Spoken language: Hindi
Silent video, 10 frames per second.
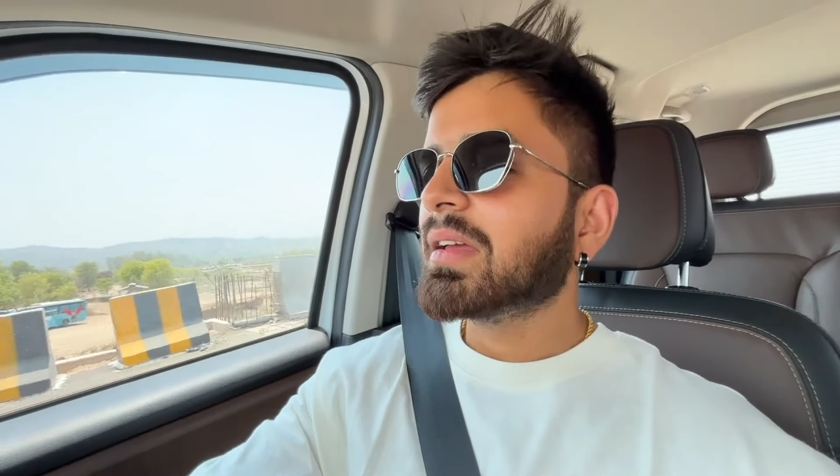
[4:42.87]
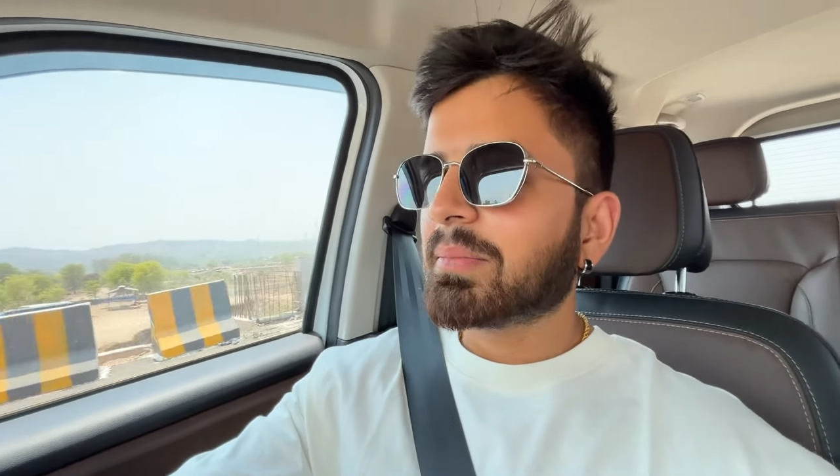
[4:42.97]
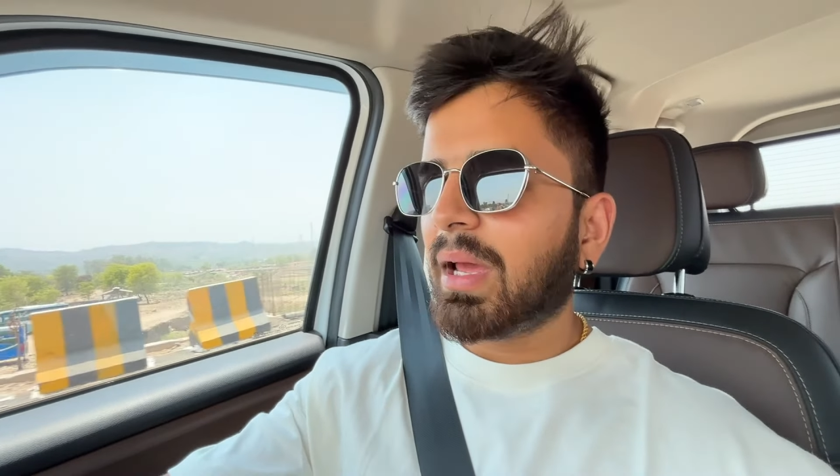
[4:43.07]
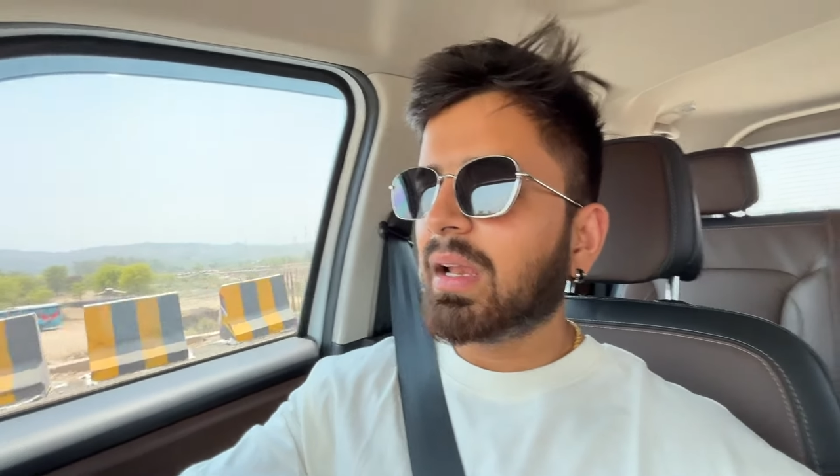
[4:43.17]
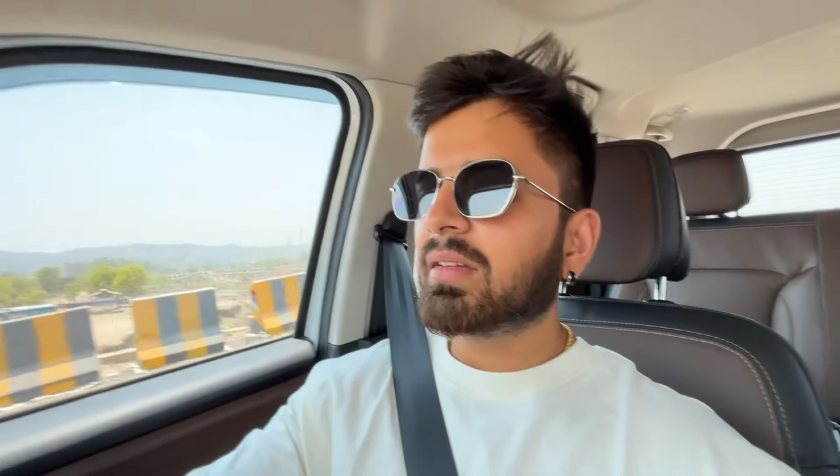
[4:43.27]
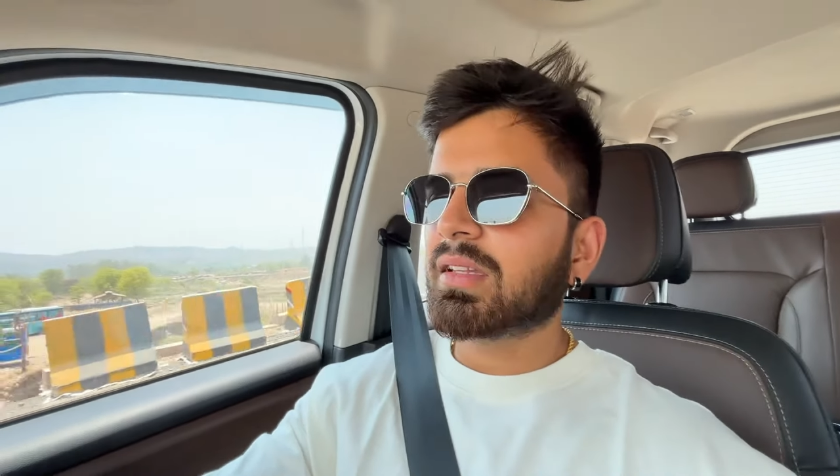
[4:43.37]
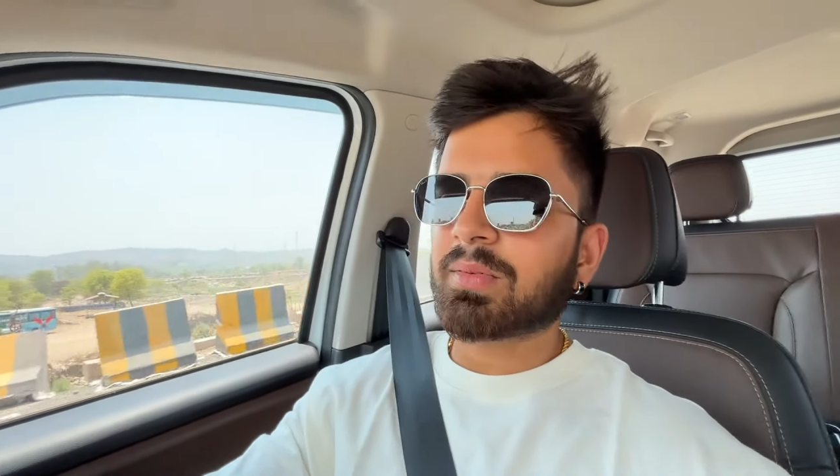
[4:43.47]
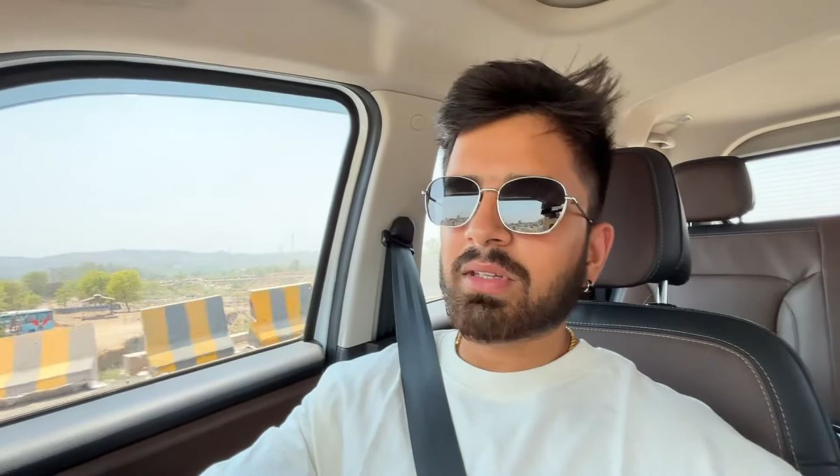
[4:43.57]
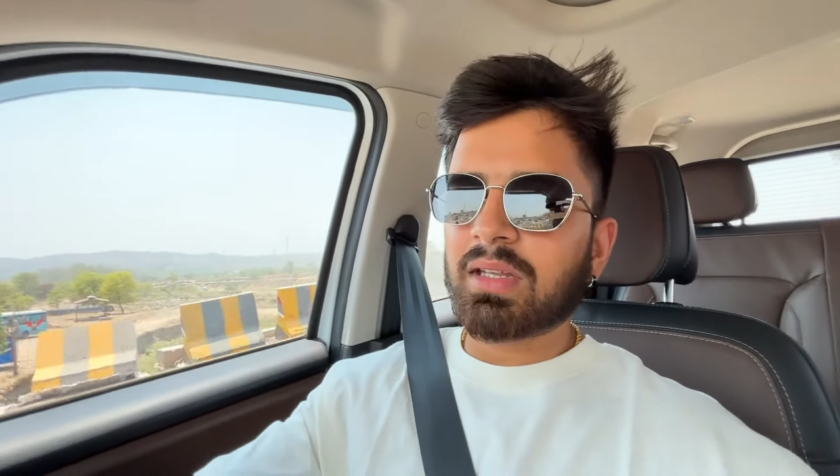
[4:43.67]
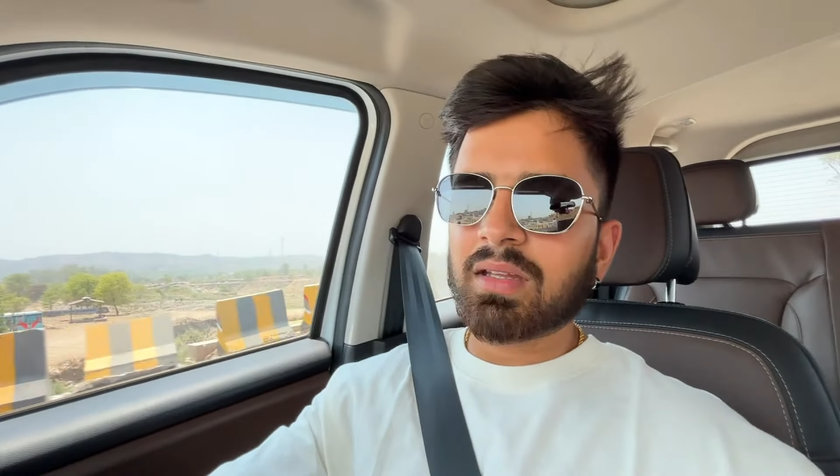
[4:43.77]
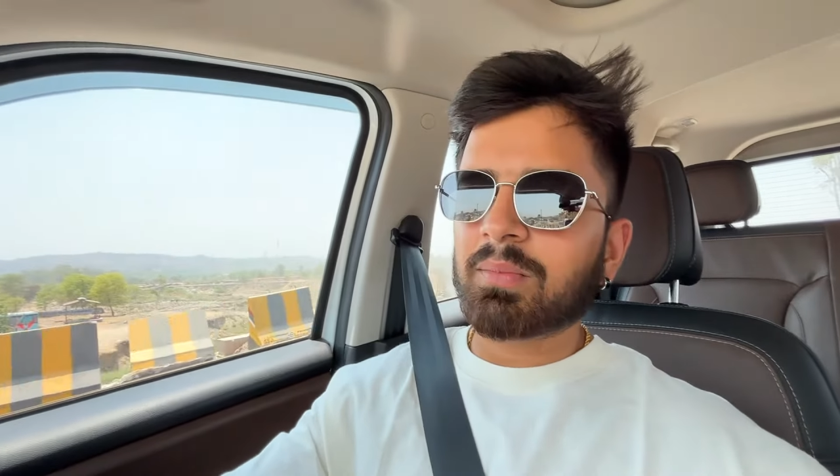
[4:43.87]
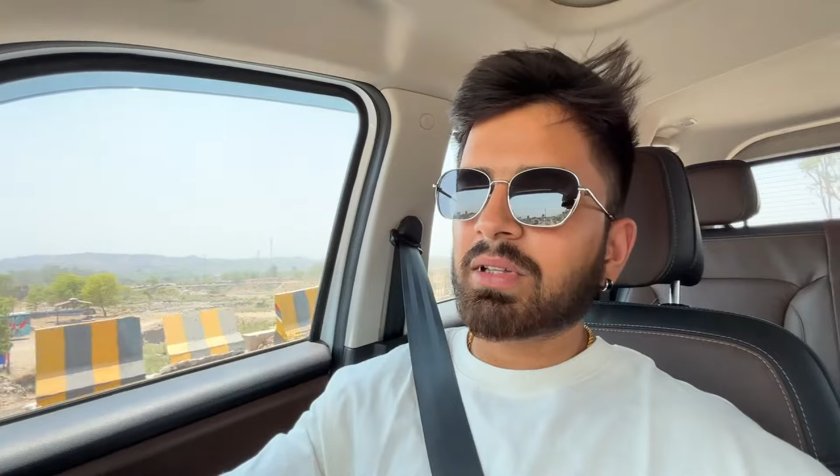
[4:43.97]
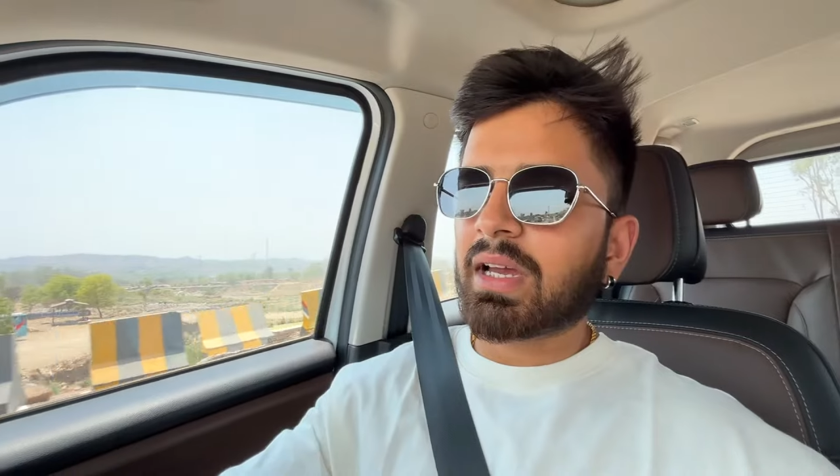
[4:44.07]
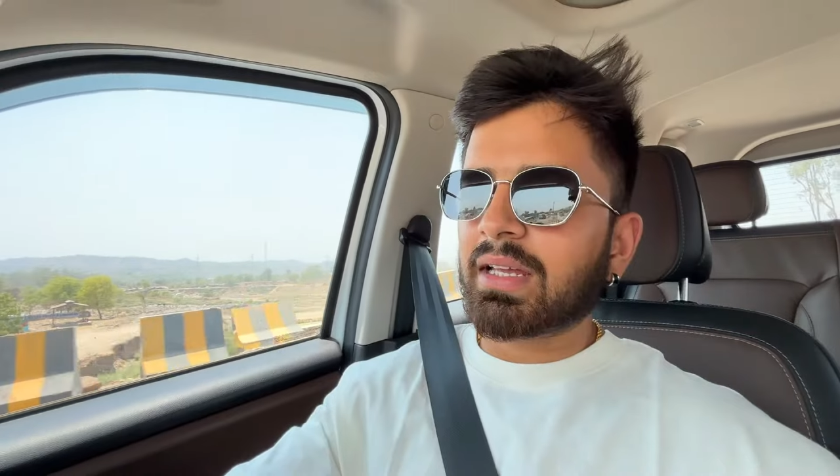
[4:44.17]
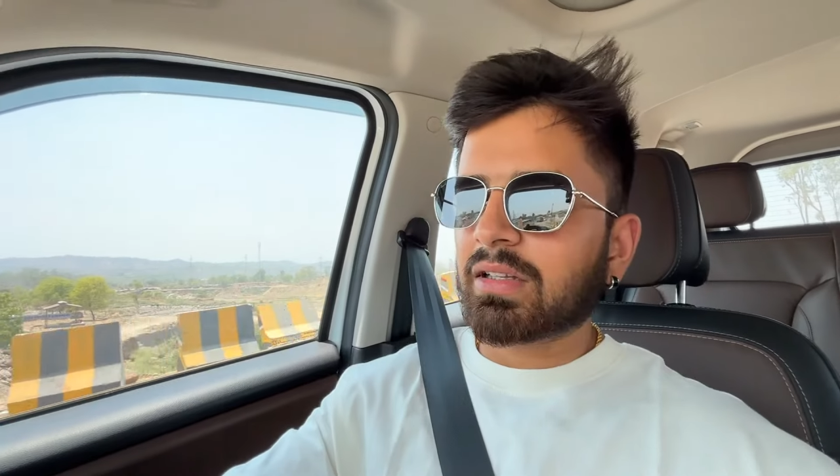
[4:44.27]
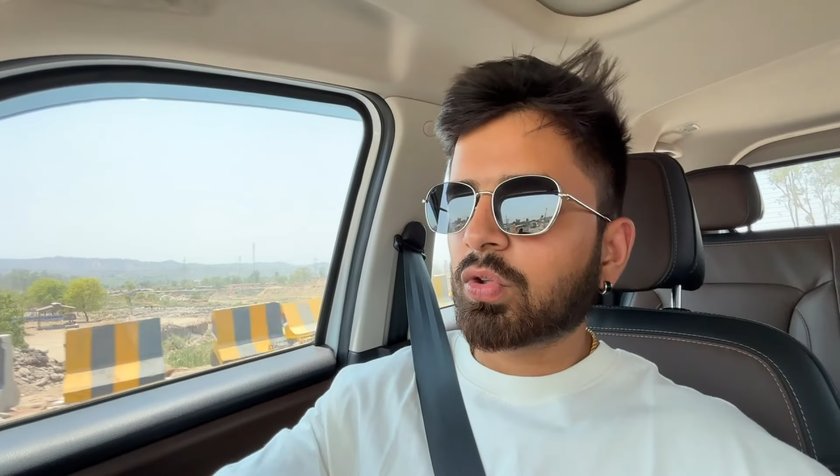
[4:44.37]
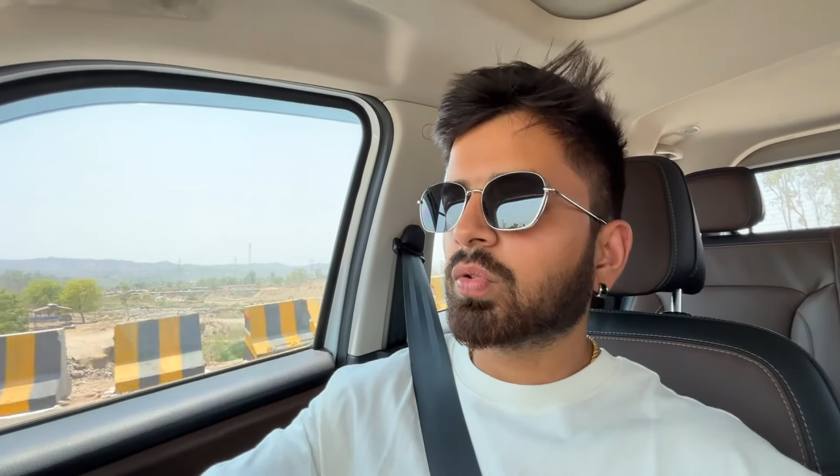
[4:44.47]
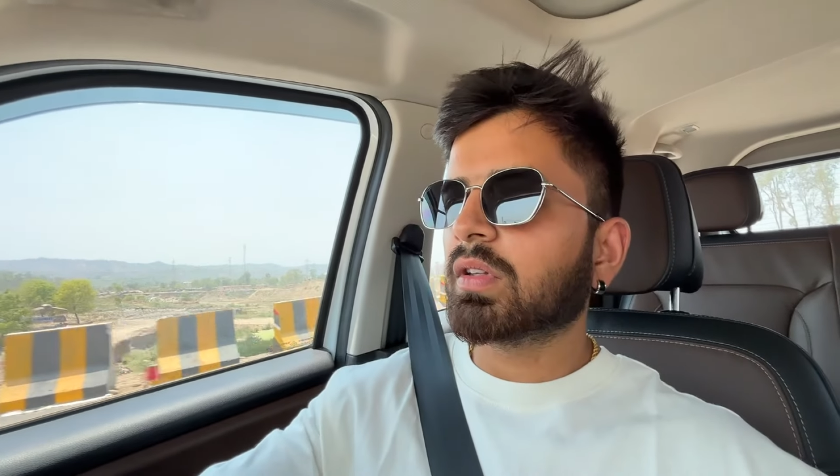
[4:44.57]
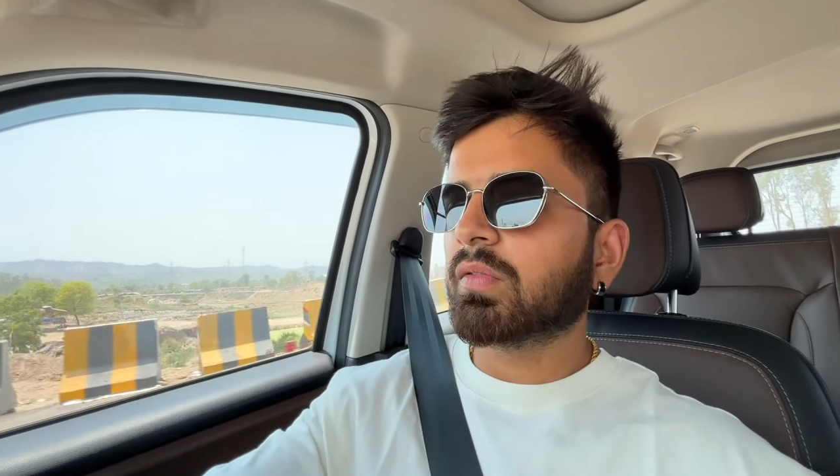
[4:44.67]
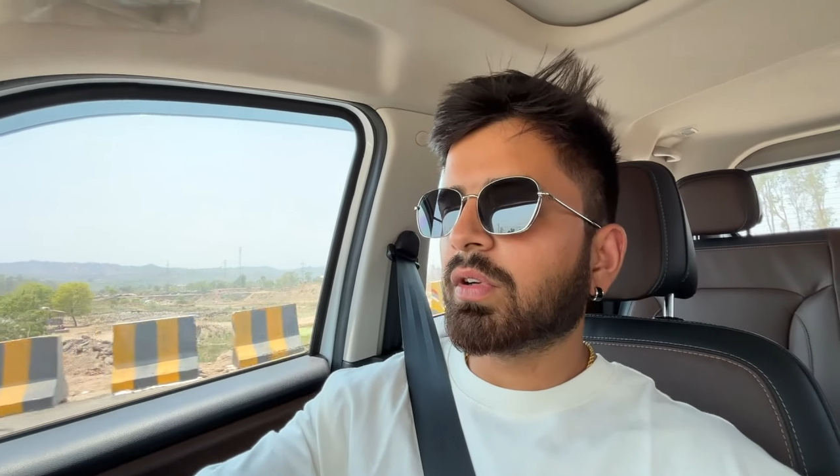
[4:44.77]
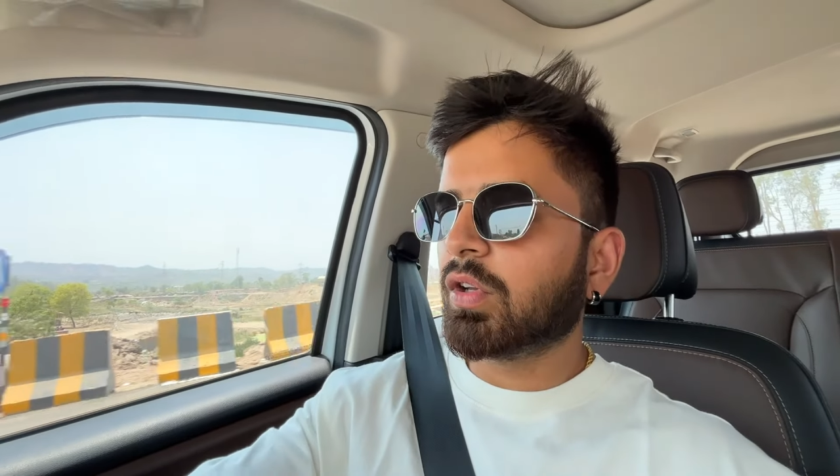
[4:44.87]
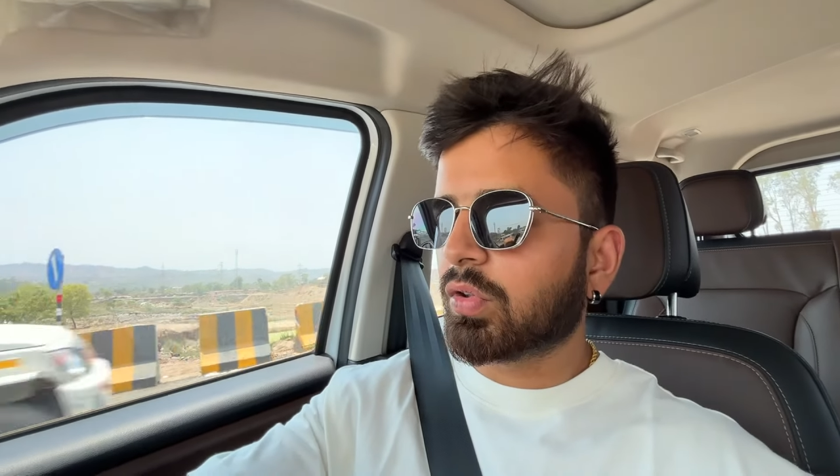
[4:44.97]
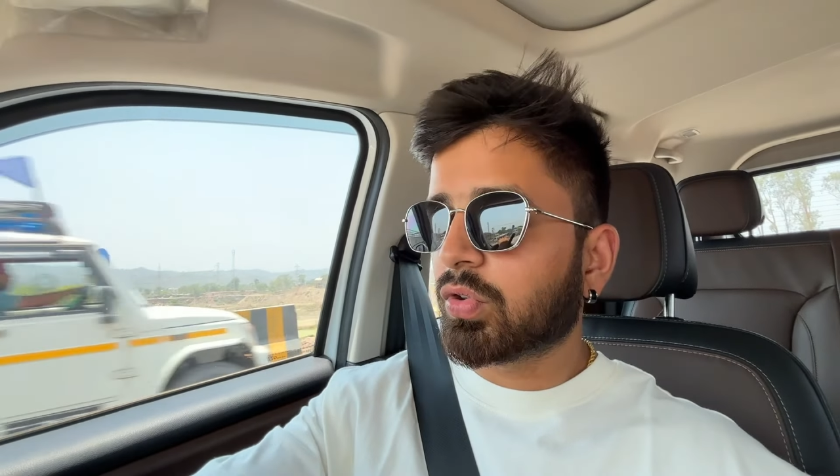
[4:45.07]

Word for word: पहले से जब से बताया था दो तीन वीडियो